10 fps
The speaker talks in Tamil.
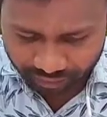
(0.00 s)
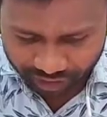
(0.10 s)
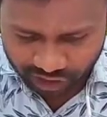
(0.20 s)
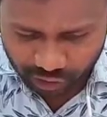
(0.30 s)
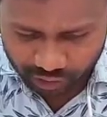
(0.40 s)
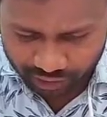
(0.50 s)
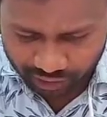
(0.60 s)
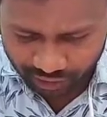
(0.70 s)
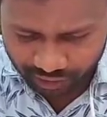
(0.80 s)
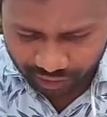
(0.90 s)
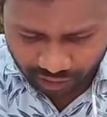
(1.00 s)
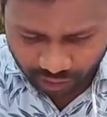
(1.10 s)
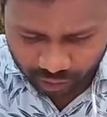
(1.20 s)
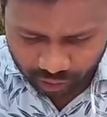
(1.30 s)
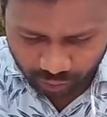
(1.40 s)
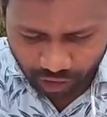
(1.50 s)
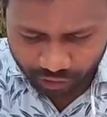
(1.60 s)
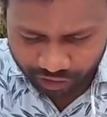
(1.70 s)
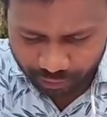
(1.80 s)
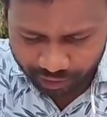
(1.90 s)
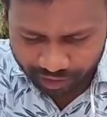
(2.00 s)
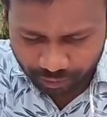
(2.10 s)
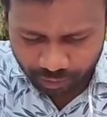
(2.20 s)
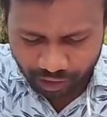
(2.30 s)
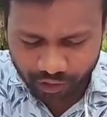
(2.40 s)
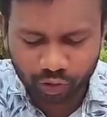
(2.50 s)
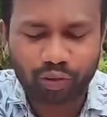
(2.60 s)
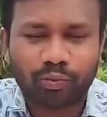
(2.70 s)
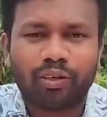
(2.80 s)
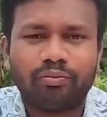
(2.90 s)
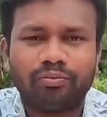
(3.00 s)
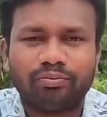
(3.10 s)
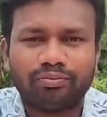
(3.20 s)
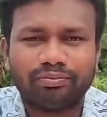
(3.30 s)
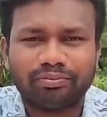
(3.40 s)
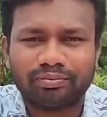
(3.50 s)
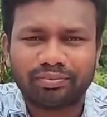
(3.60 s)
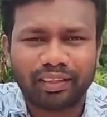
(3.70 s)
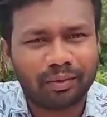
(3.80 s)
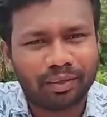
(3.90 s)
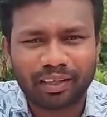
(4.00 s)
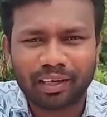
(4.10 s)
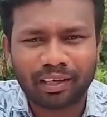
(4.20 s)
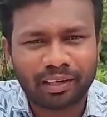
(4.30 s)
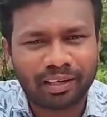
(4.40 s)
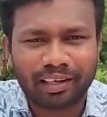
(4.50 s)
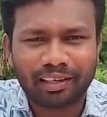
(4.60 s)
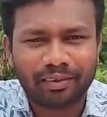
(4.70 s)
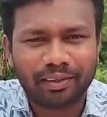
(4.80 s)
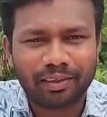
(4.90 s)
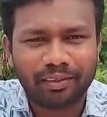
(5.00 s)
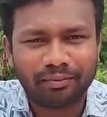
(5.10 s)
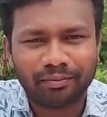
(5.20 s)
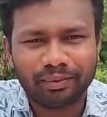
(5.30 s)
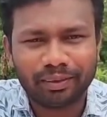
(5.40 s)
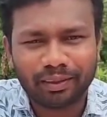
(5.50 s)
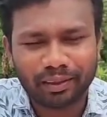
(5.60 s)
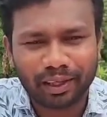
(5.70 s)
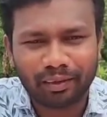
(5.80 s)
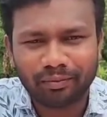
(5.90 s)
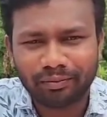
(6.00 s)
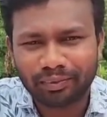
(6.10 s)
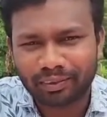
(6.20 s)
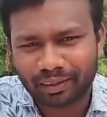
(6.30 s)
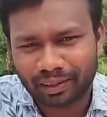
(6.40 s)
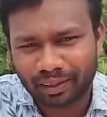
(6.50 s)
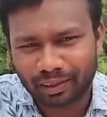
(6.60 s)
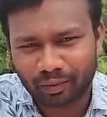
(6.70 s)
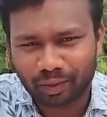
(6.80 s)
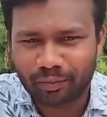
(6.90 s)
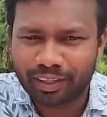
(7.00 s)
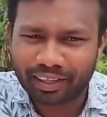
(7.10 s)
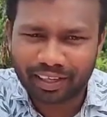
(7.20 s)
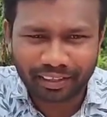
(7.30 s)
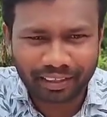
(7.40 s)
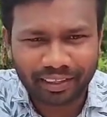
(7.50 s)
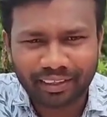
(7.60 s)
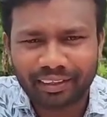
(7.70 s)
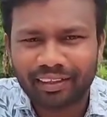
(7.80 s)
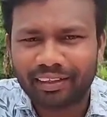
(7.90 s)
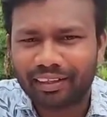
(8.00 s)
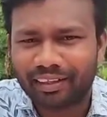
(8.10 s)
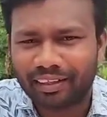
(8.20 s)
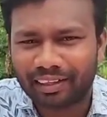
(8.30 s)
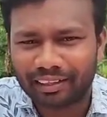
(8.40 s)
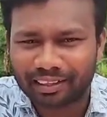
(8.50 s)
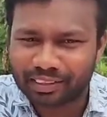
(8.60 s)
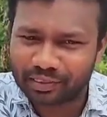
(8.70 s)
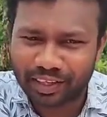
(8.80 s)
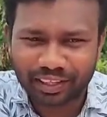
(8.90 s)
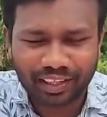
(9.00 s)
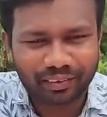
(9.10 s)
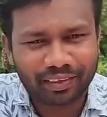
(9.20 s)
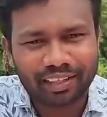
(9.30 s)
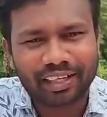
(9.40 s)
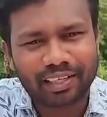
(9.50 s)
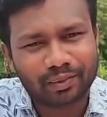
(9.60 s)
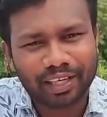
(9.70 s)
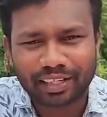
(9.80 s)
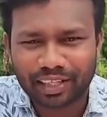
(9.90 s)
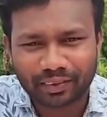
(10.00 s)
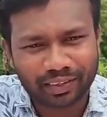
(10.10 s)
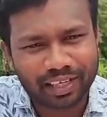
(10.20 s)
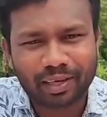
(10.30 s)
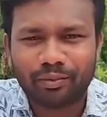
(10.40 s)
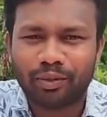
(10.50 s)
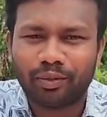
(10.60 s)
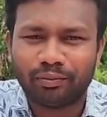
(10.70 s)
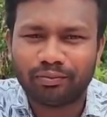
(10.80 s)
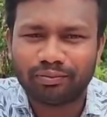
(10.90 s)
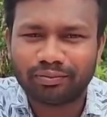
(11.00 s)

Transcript: என்ன சொல்லுது சுபாவத்தின்படி நம்ம காட்டோலி மரம் அது நமக்கு நல் நன்றாகவே தெரியும் நாம் உடன்படிக்கை அந்நியர் கிறிஸ்துவை அறியாதவர்கள் கடவுளை அறியாதவர்களாக நாம் இருந்தோம்